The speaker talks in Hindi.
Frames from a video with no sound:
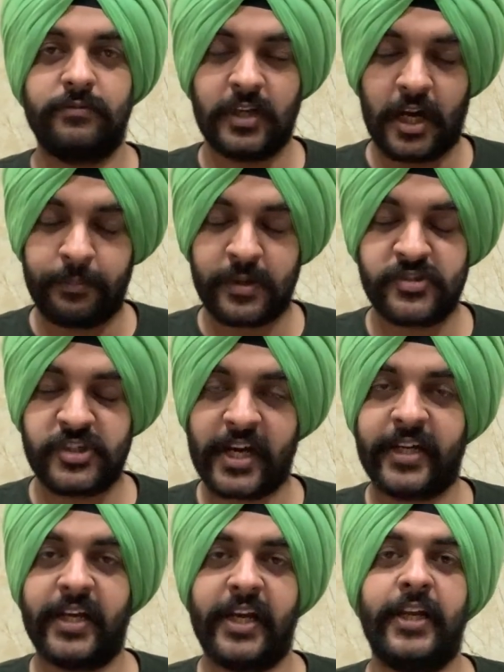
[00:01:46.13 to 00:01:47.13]
जहां पर
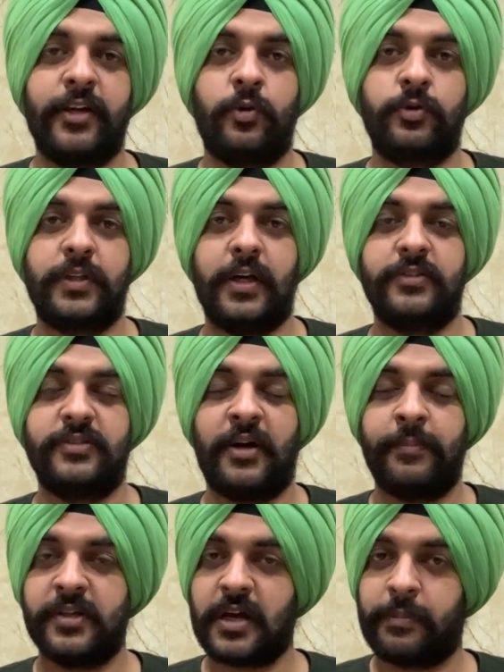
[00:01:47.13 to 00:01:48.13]
चेकड इन होता है जहां
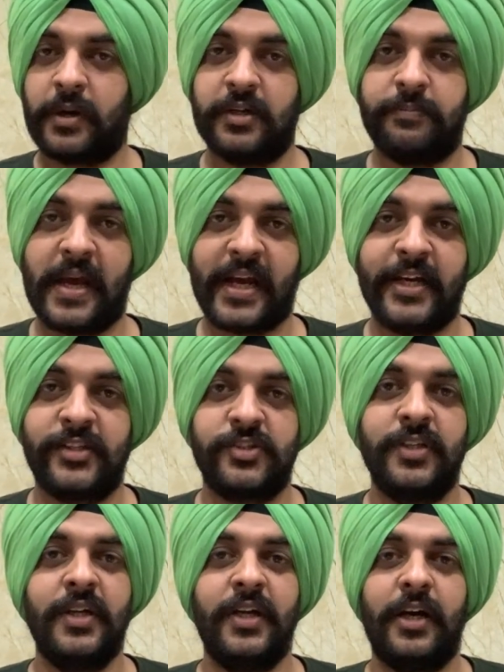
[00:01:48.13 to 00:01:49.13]
पर आपका
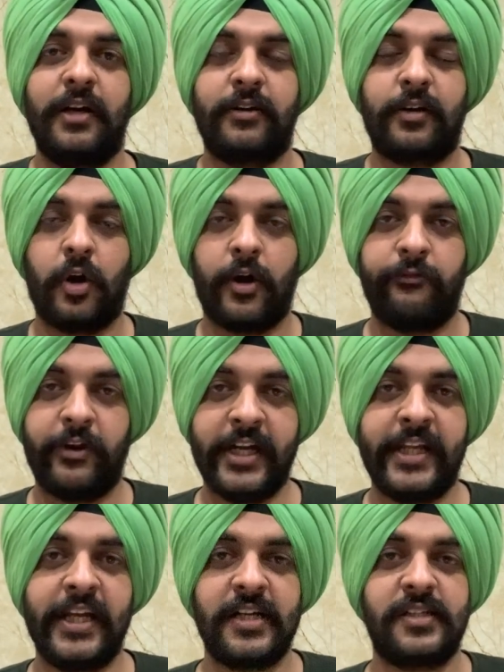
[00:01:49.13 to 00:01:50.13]
बैगेज का
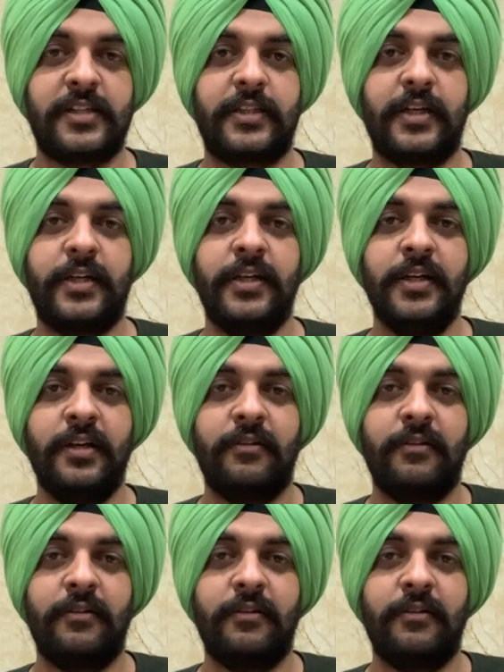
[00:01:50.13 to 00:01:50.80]
वेट किया जाता है